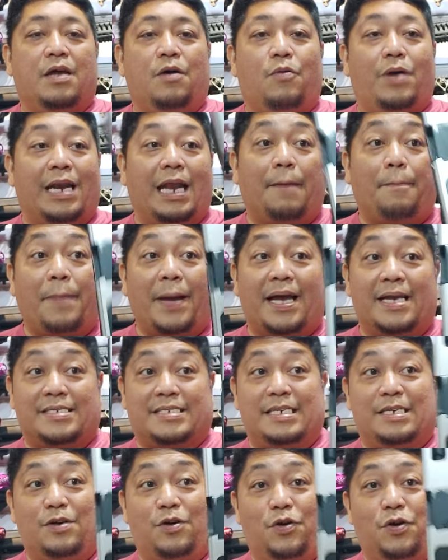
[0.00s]
Wala pa
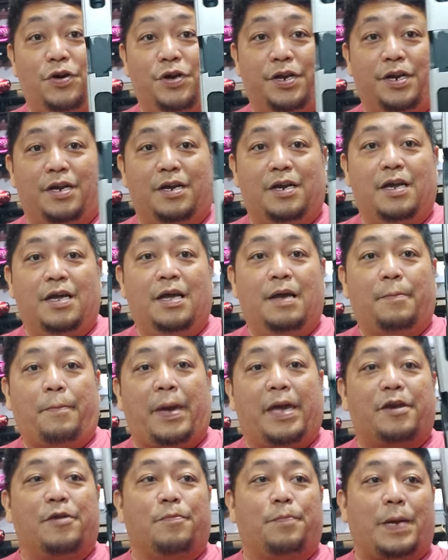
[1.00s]
kasing oil.
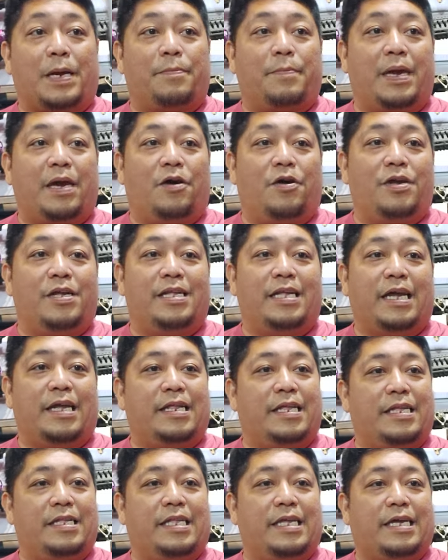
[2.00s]
Pero pag may oil yan,
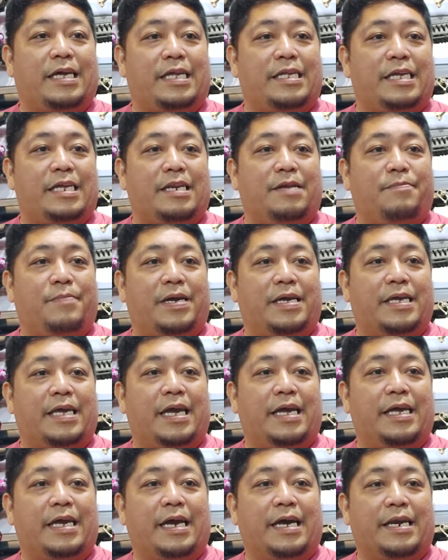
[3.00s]
hindi ganyan na
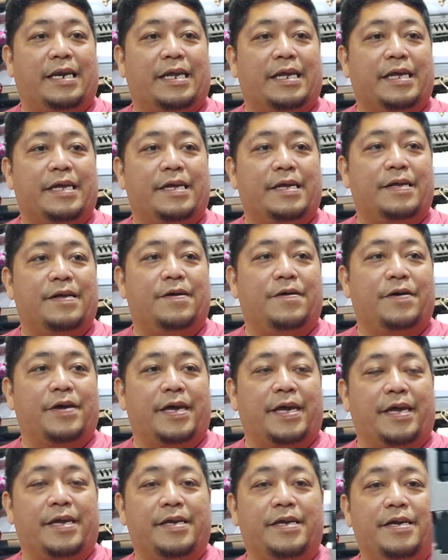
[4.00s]
mangyayari.
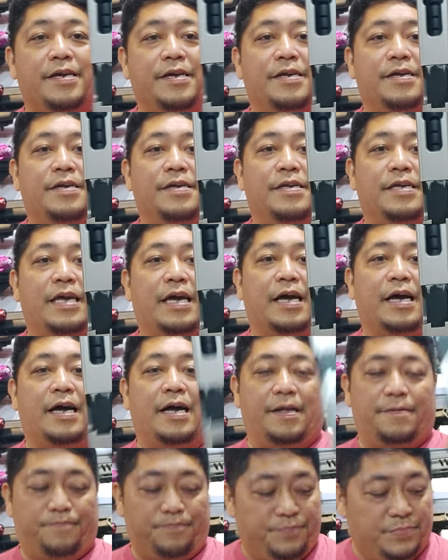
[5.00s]
Okay?
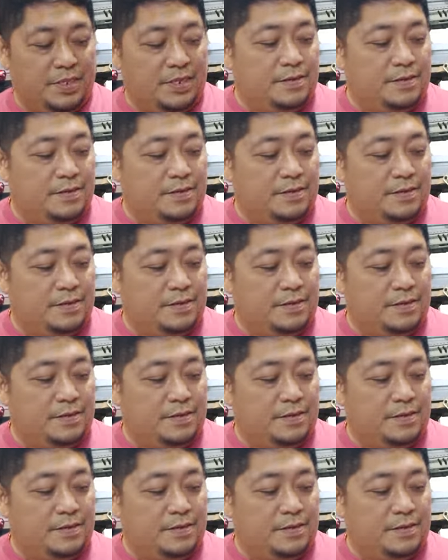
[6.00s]
Yan.